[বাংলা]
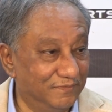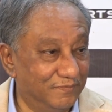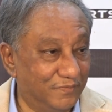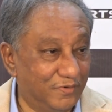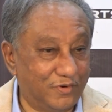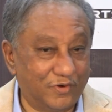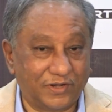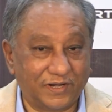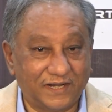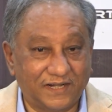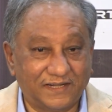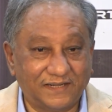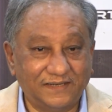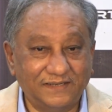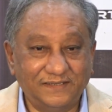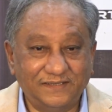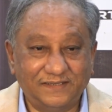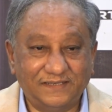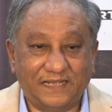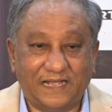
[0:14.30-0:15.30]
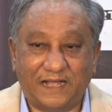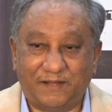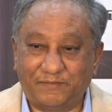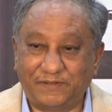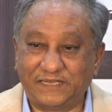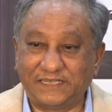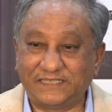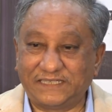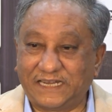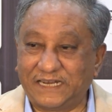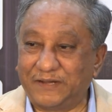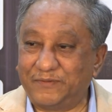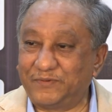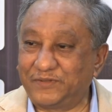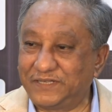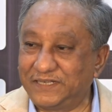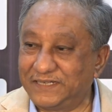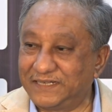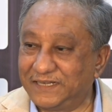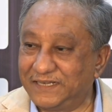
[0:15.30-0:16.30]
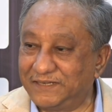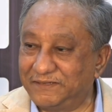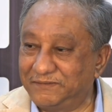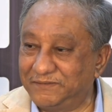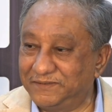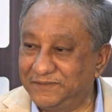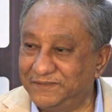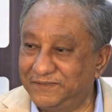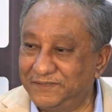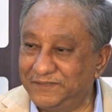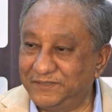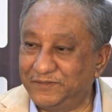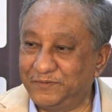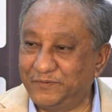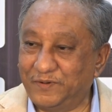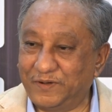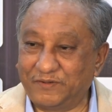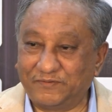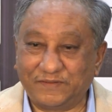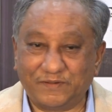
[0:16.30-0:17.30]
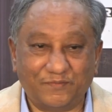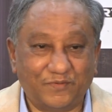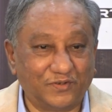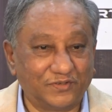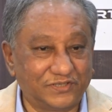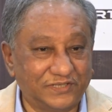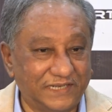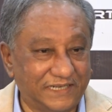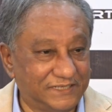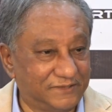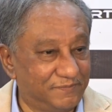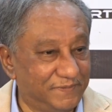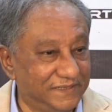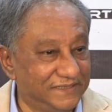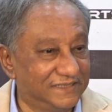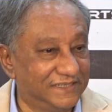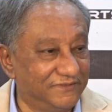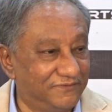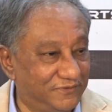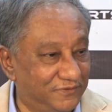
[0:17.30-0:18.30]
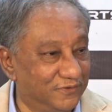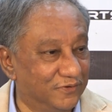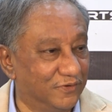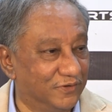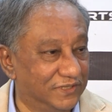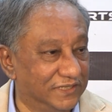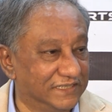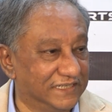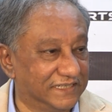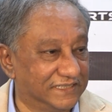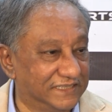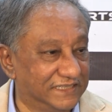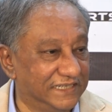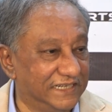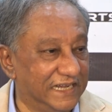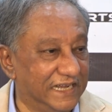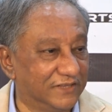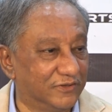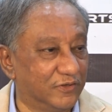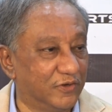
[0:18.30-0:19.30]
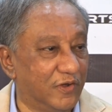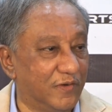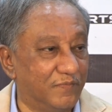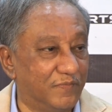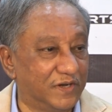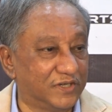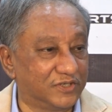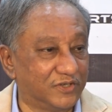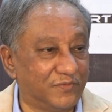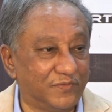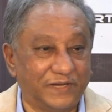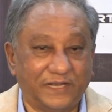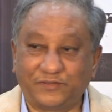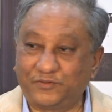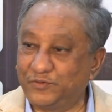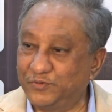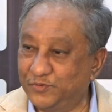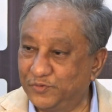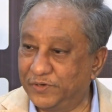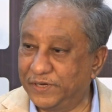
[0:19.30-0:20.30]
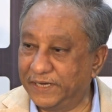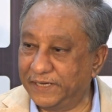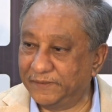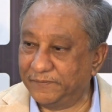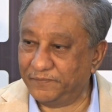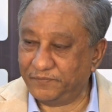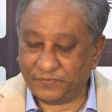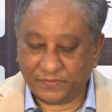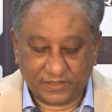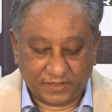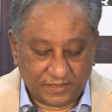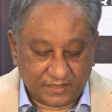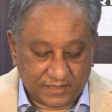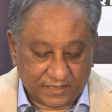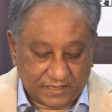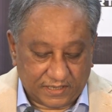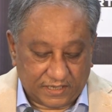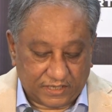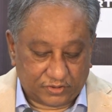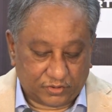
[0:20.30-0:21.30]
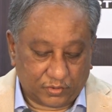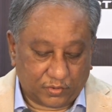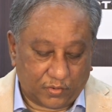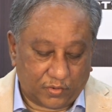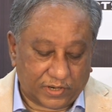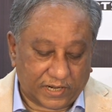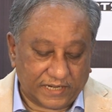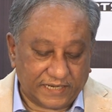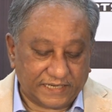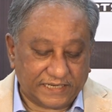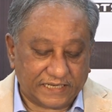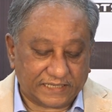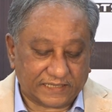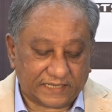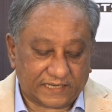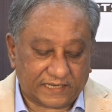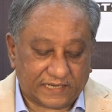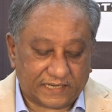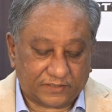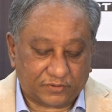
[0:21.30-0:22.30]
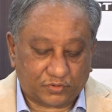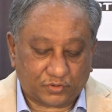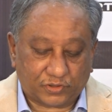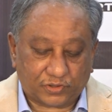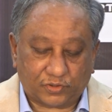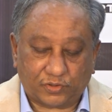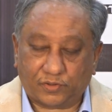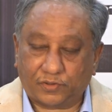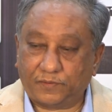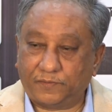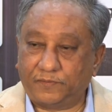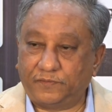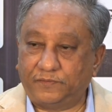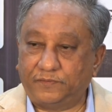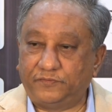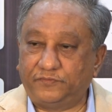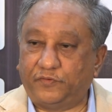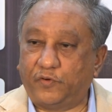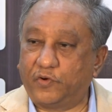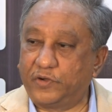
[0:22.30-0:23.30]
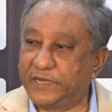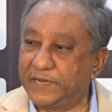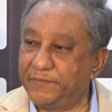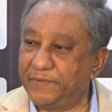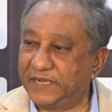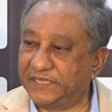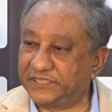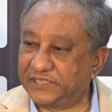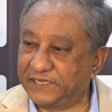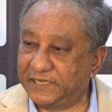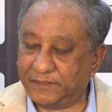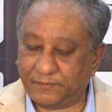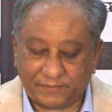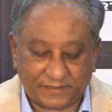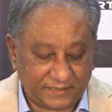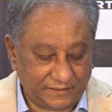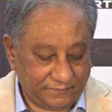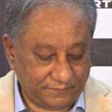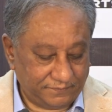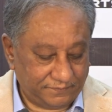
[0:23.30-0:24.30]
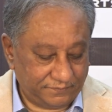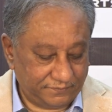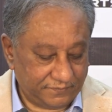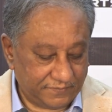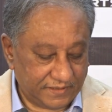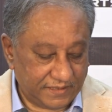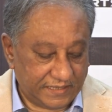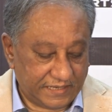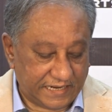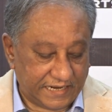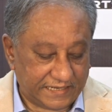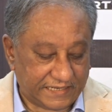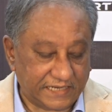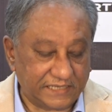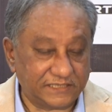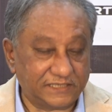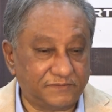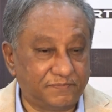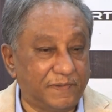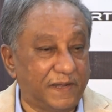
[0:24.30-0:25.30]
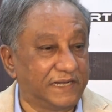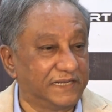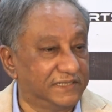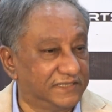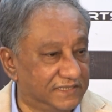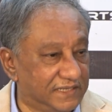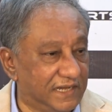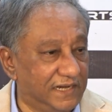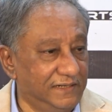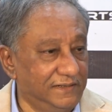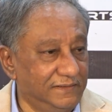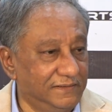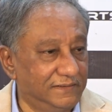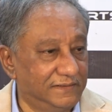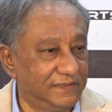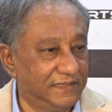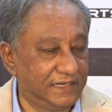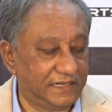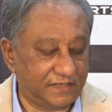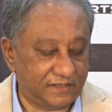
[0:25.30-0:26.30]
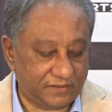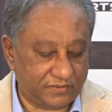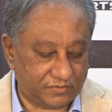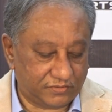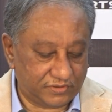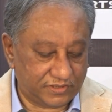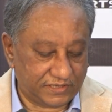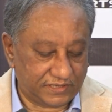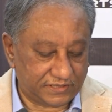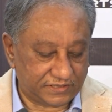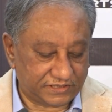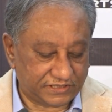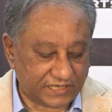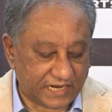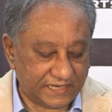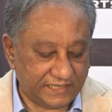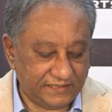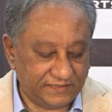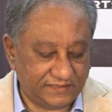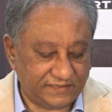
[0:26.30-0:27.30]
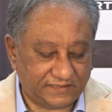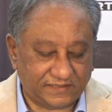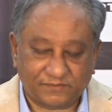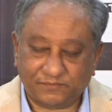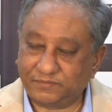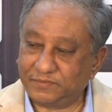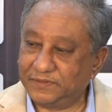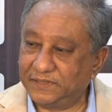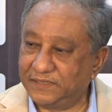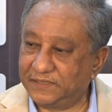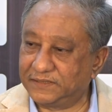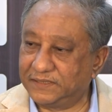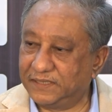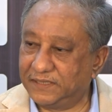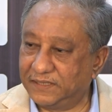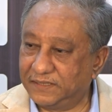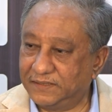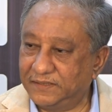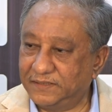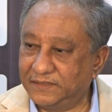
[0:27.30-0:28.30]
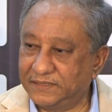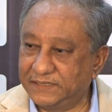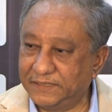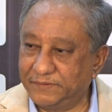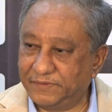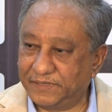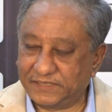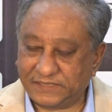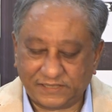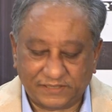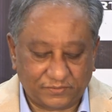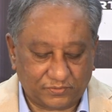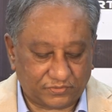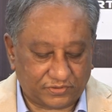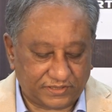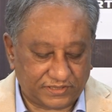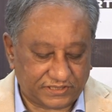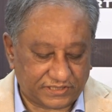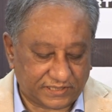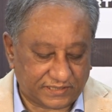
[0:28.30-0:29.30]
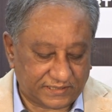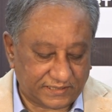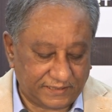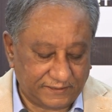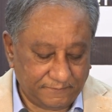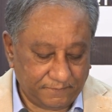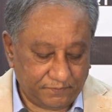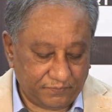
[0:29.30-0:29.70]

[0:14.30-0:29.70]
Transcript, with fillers: বোর্ডের আমাদের জানা মতো এটা ওয়ান অফ দ্য মোস্ট এক্সপেন্সিভ ট্যুর হতে যাচ্ছে এত লম্বা সময় এত দূরে তো ওখানে গিয়ে তারা দুটো ফোর ডে ম্যাচ খেলবে এগেইনস্ট পাকিস্তানের ওদের শাহিনস একটা টিম আছে ওদের সাথে